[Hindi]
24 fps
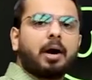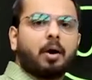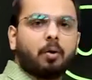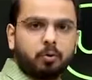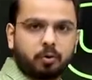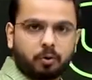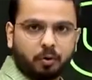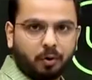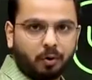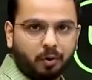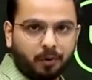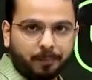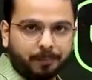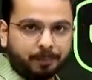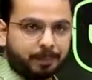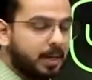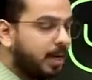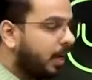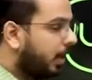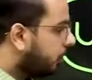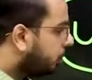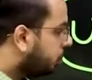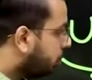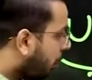अकाउंट खोलो
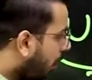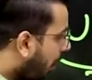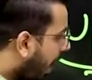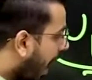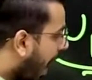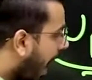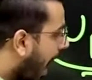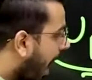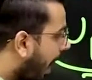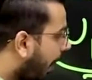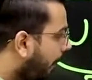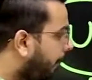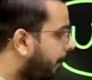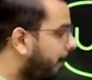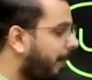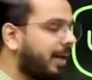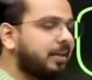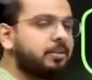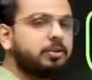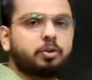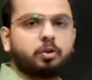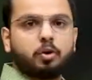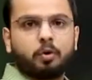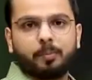तो आप
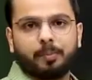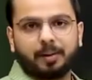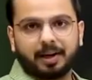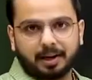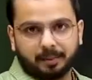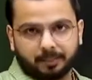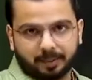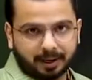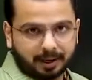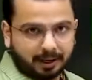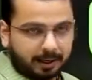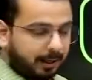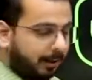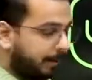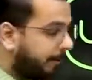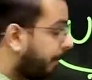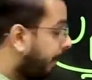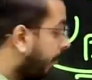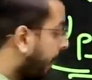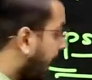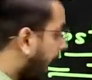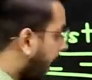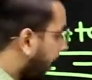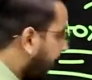पाँच सौ कमाएंगे
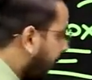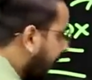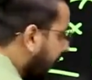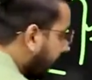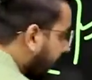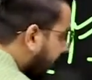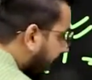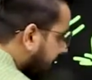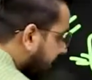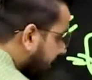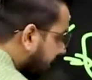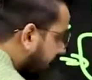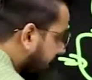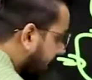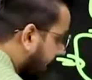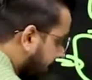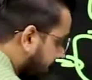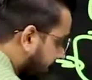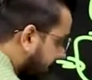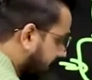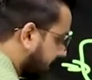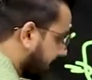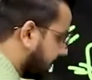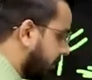अब बड़ी बात
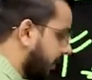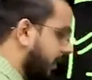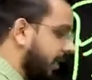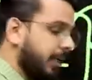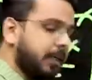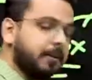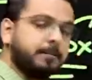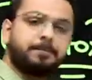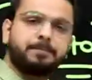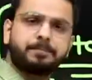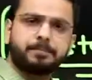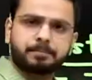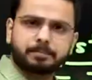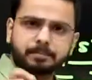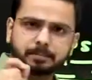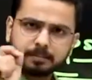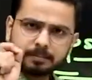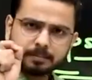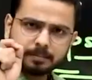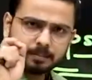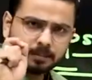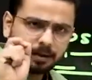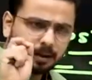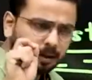ध्यान से समझेगा
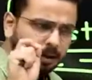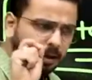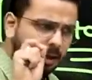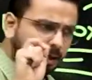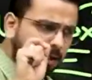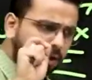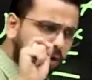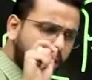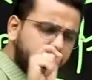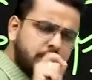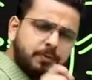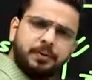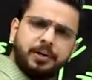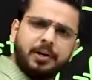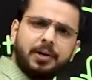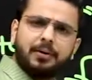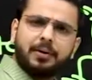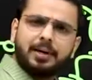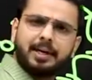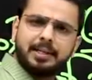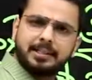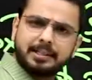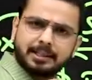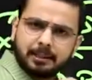जो इस
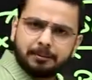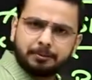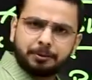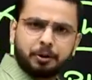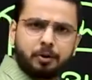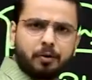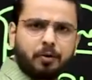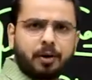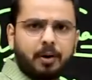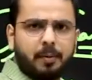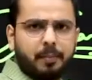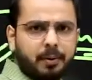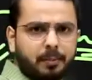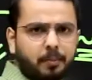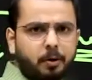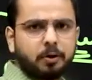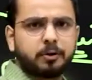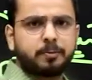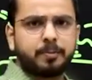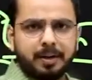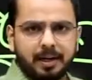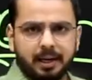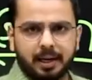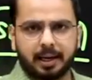वीडियो के डिस्क्रिप्शन और कमेंट
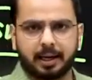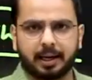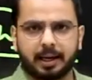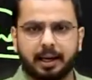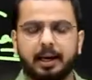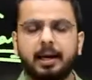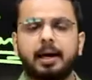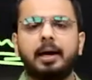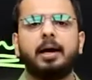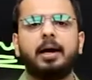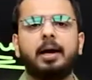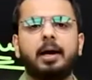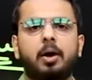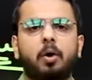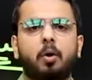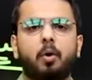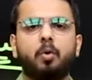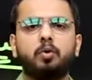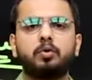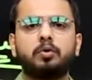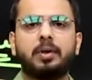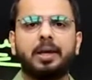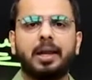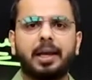बॉक्स में लिंक है
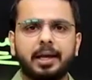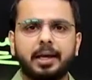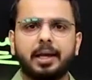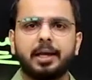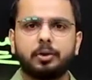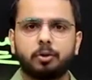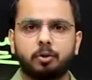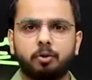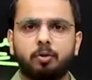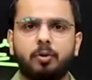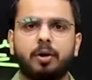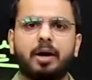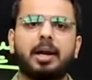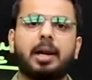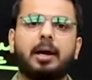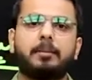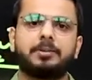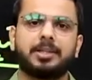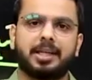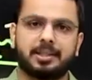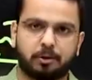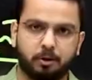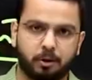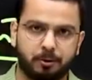उस लिंक के थ्रू अगर
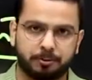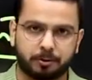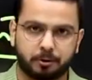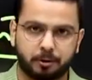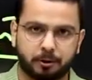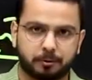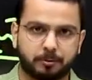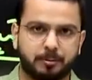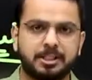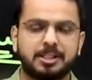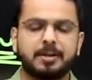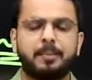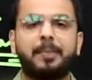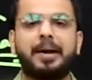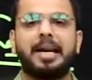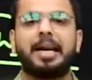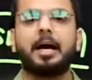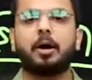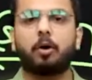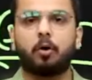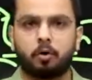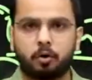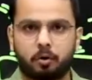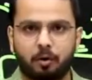आप जाते हो अपस्टॉक्स पे जब
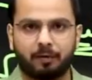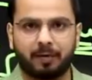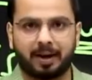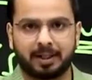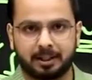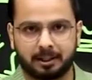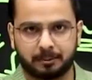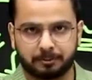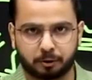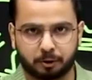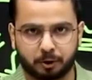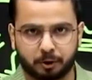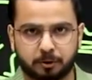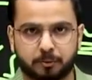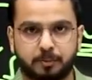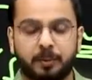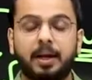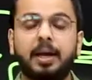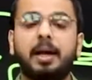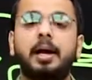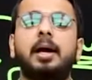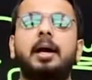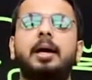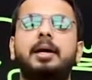मैंने अकाउंट खुलवाया था अपस्टॉक्स
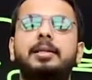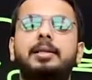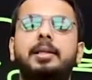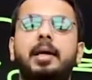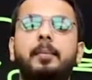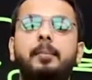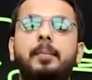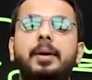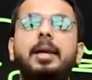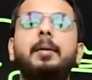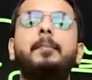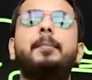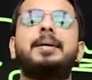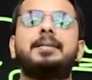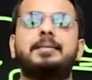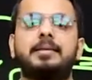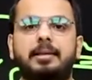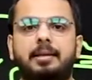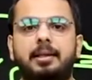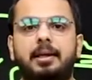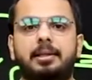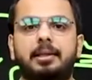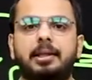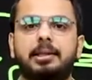पे तब मैंने
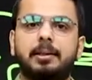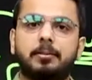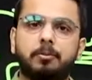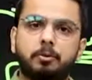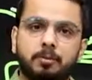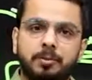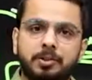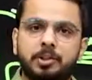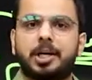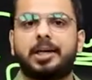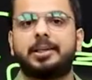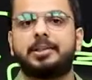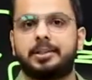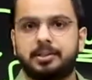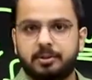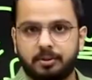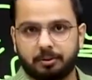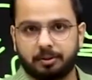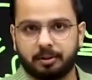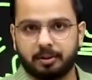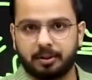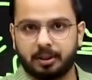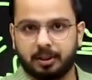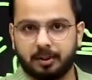पैसे दिए थे तब उसमें
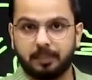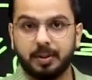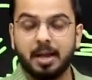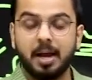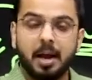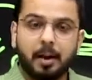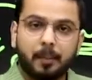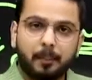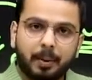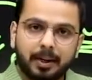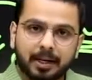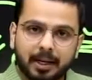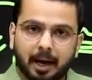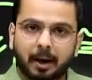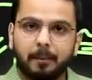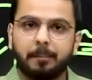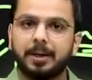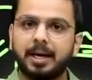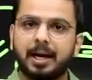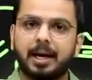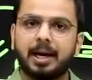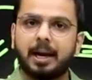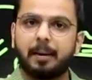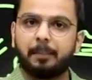चार्जेस होते थे बट
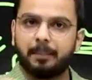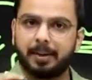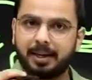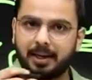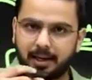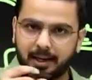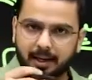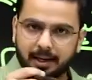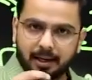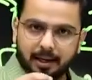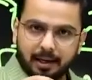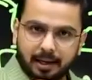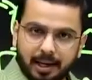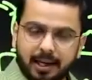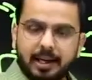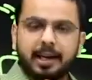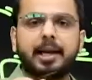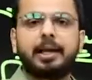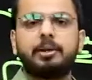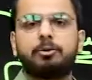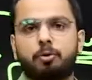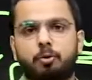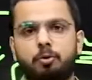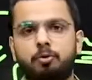अभी अगर आप मेरे
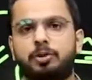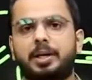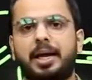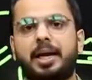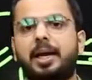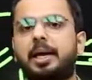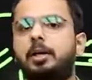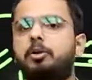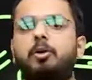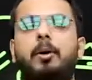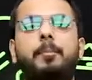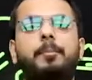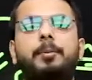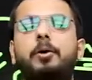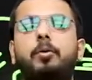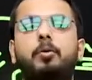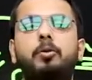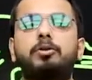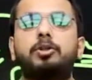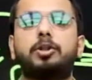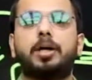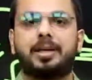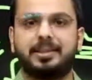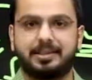लिंक के थ्रू जाएंगे तो आपके
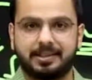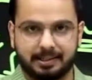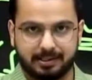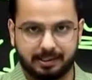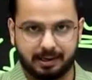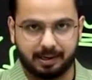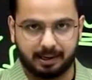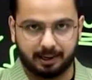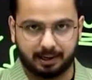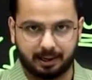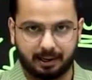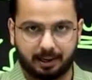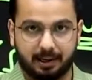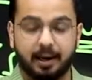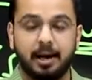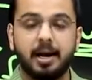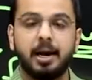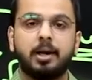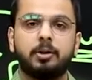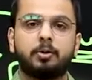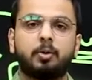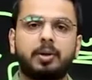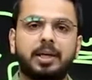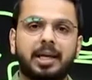कोई चार्जेस नहीं लगेंगे
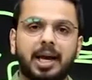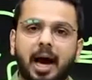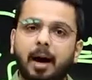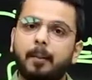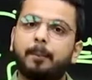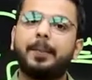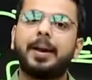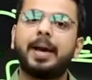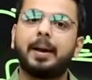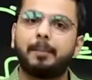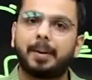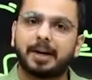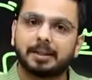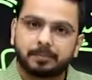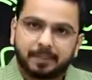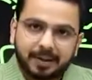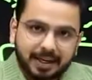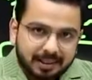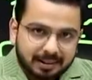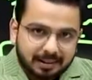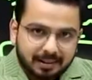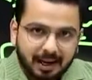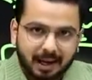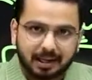तो यहाँ पे एक बात
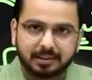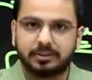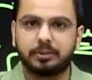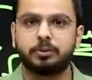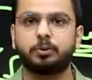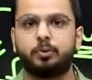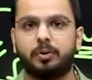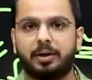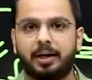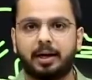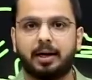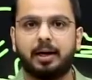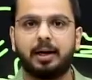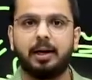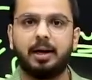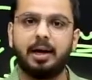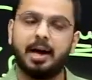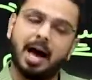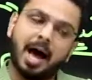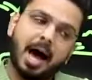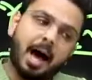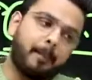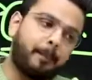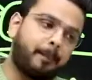बड़े ध्यान से सुनिएगा
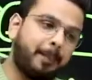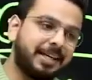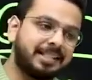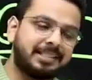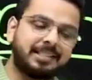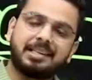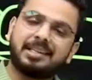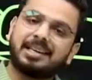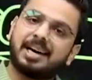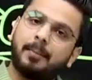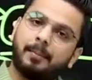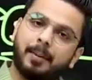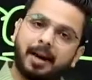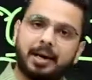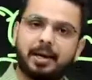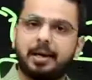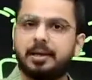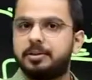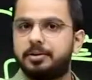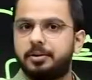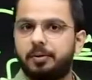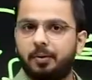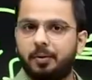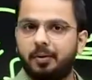आप पैसा
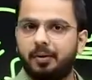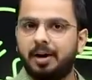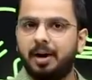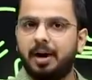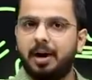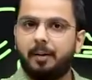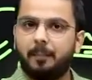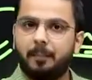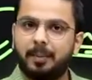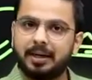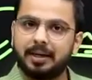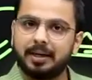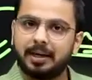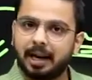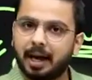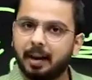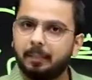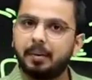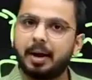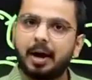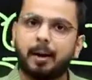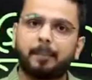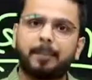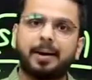कमाएंगे ज़रूर बट
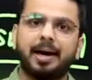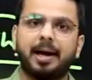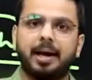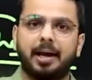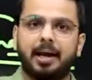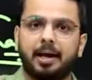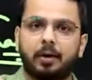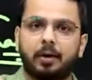ना मैं आपका